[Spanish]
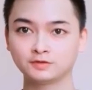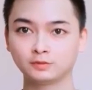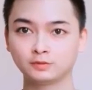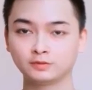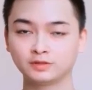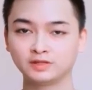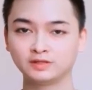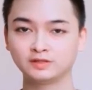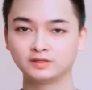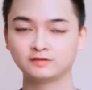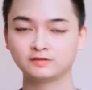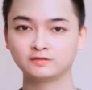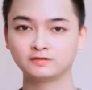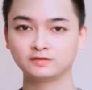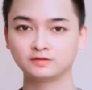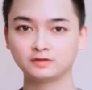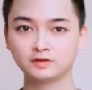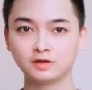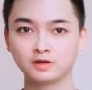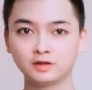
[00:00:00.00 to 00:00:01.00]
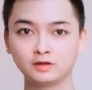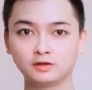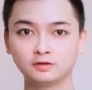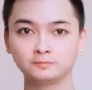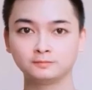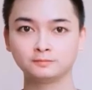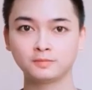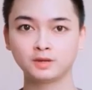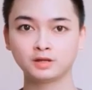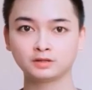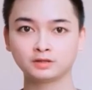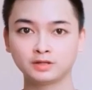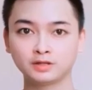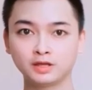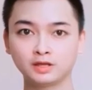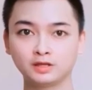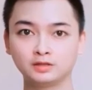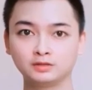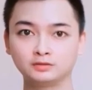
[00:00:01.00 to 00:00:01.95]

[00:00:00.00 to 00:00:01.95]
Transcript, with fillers: guiaron para superar su depresión